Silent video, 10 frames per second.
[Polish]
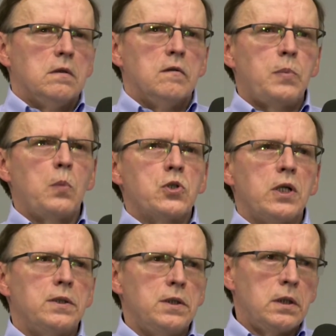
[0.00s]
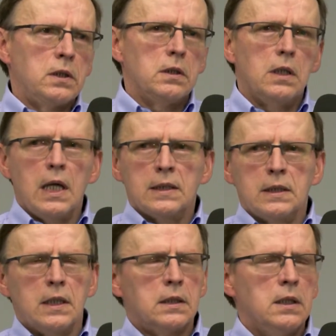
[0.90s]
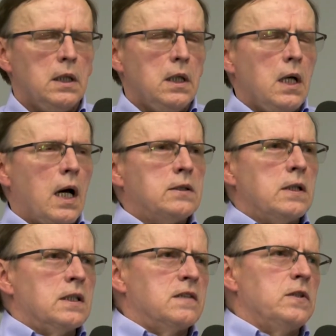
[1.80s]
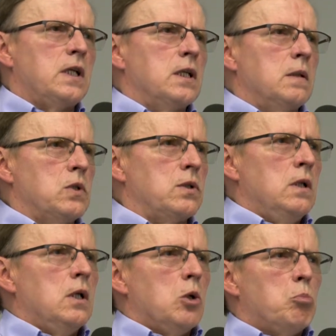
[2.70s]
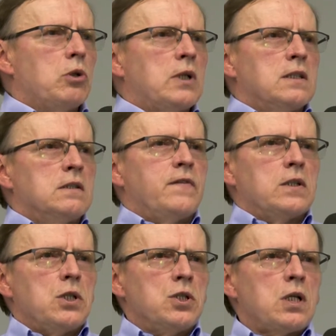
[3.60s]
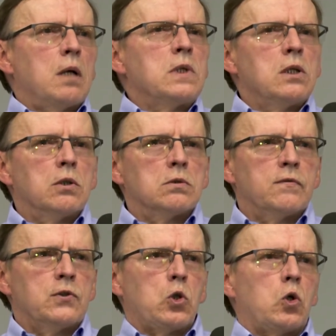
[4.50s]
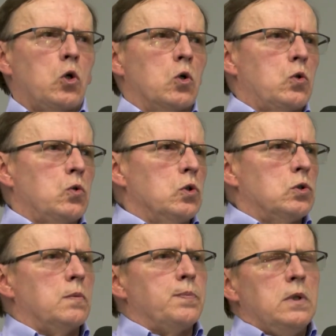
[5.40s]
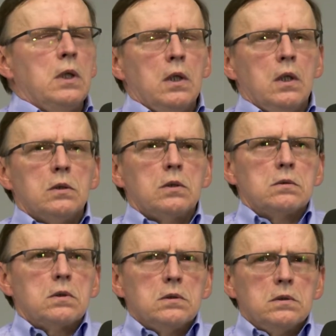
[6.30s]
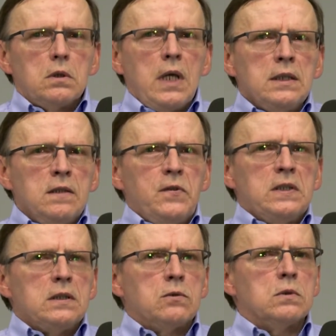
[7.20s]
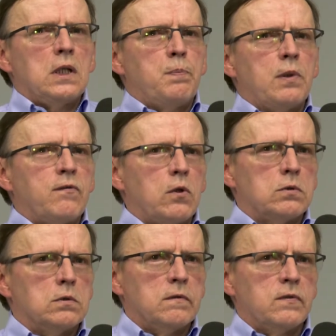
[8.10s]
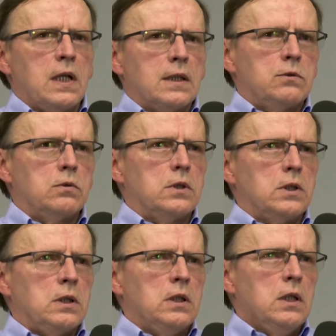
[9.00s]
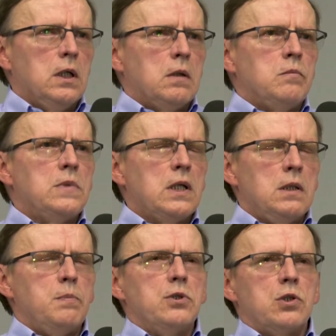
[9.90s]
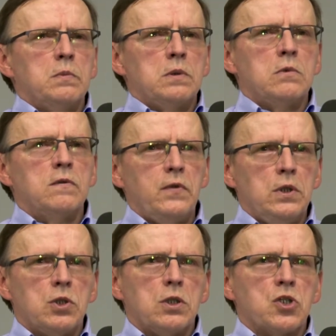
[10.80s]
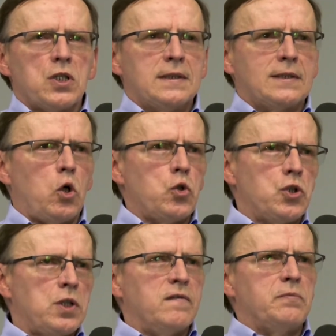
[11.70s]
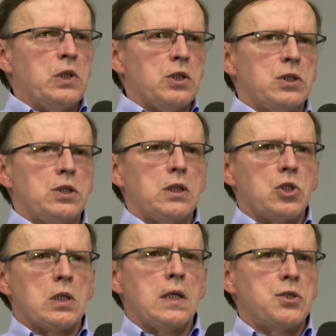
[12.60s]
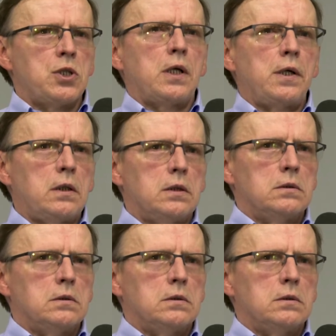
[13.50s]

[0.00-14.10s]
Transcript: w poprzednich latach, a teraz wydajemy ponad 20 milionów co roku, no to, to, to, to ja nie widzę tutaj powodów, dla których mielibyśmy mówić, że coś się w mieście źle dzieje.